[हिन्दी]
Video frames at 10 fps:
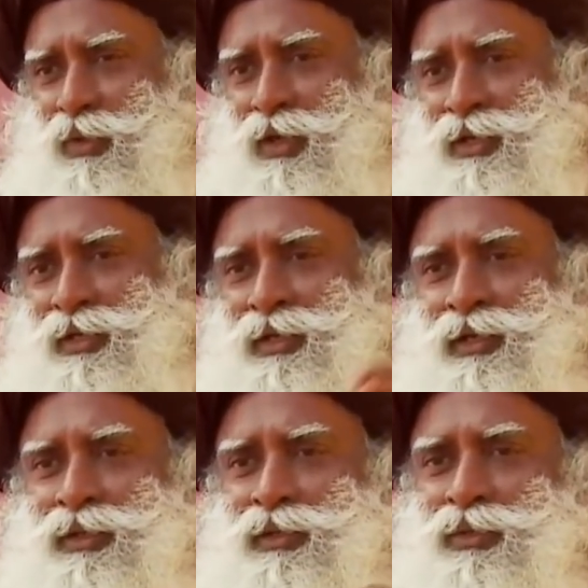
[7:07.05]
कमरे में
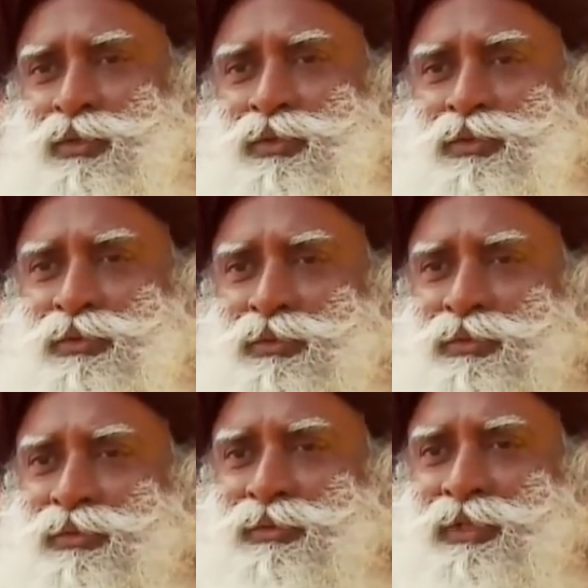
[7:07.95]
हों या जहां
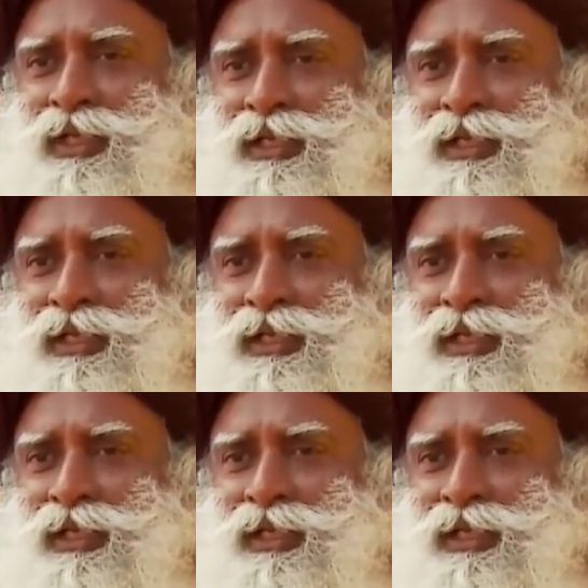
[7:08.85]
भी हों